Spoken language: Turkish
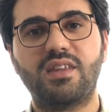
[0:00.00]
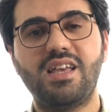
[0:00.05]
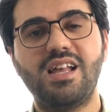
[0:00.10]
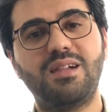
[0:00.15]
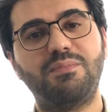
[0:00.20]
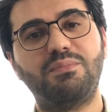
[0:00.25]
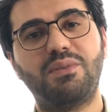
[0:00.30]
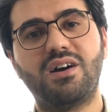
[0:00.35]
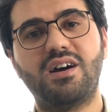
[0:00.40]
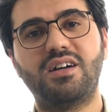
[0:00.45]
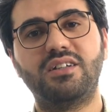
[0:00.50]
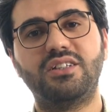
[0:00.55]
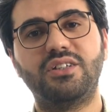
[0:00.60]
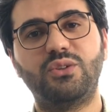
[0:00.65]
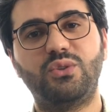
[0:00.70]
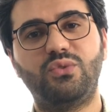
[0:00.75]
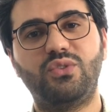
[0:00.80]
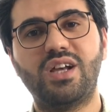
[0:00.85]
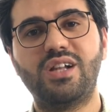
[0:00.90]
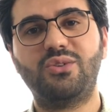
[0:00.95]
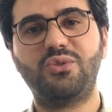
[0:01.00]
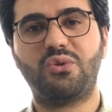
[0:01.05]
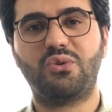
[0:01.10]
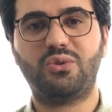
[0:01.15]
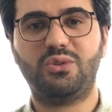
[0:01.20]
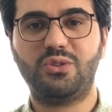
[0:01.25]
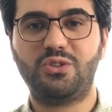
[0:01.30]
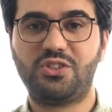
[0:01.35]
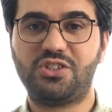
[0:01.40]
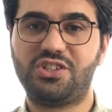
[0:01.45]
İlkbaharda güzel
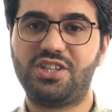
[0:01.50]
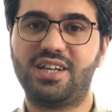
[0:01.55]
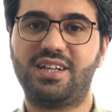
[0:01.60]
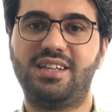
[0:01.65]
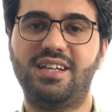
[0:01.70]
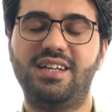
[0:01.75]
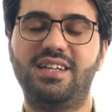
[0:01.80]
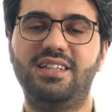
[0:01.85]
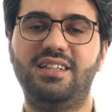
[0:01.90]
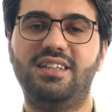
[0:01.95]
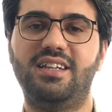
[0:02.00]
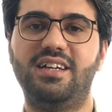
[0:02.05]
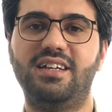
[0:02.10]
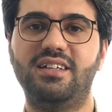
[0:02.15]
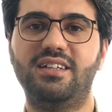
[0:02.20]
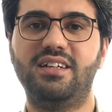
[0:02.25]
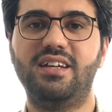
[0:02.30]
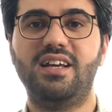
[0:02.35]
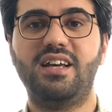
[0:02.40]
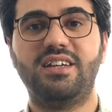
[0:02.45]
kokulu çiçeklerinle,